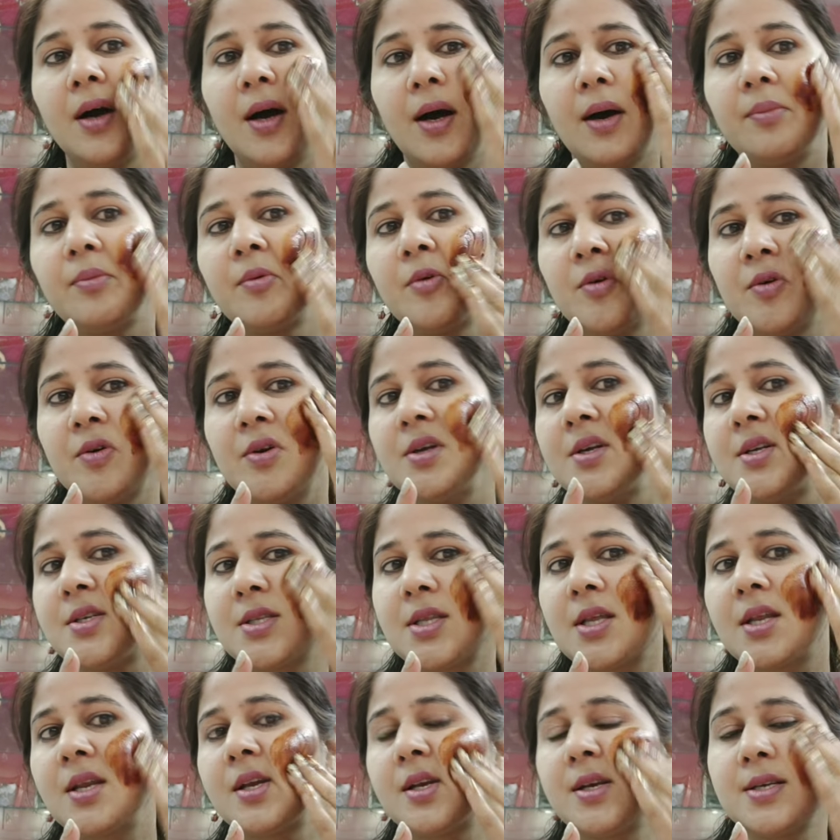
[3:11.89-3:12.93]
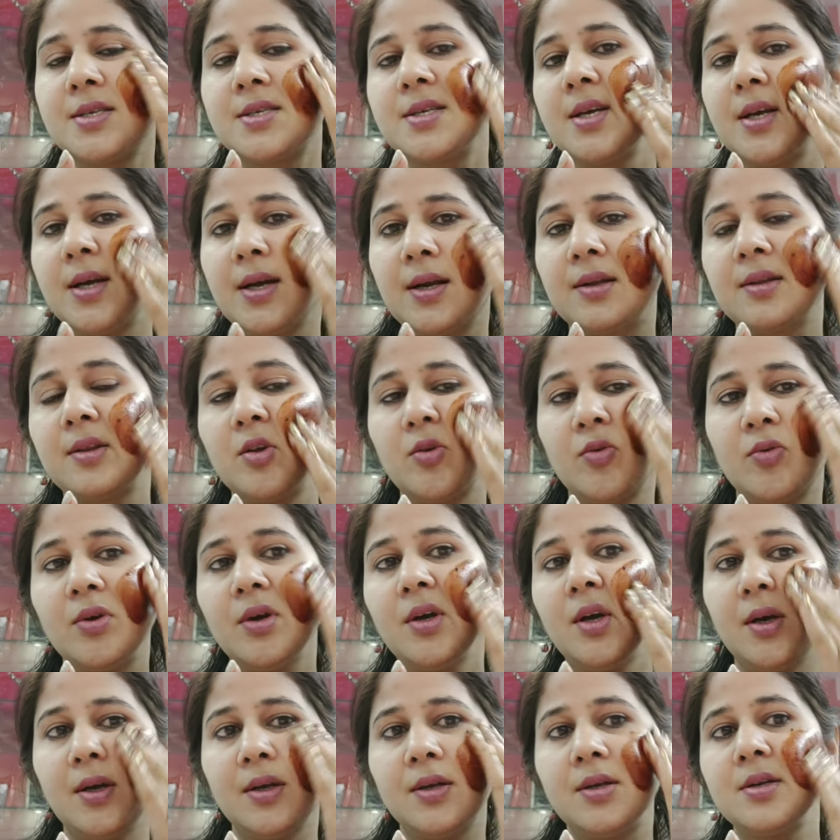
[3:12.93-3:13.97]
आपको इस तरीके से करते हुए
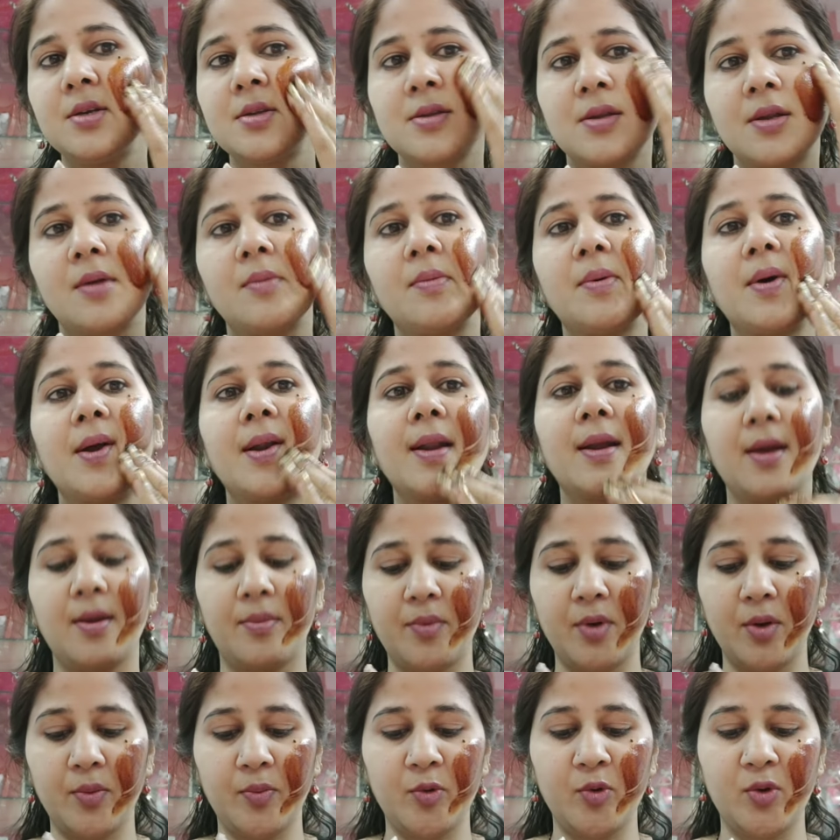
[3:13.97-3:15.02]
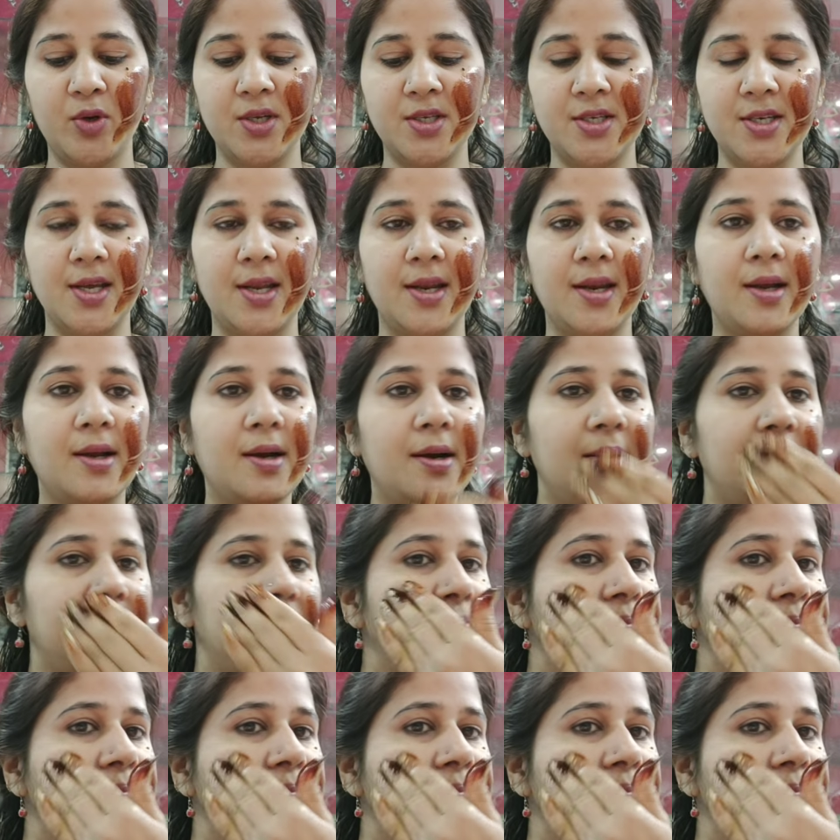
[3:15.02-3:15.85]
स्क्रब करना है अपने पूरे चेहरे का